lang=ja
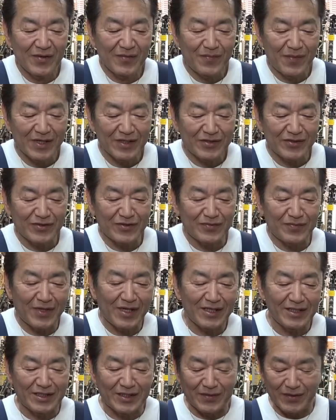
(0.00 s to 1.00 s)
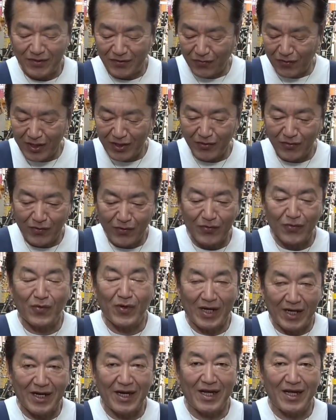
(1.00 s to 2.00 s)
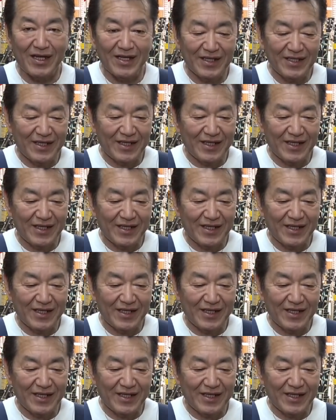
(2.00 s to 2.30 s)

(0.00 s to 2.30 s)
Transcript: まずマーチン、ドレッドノートから、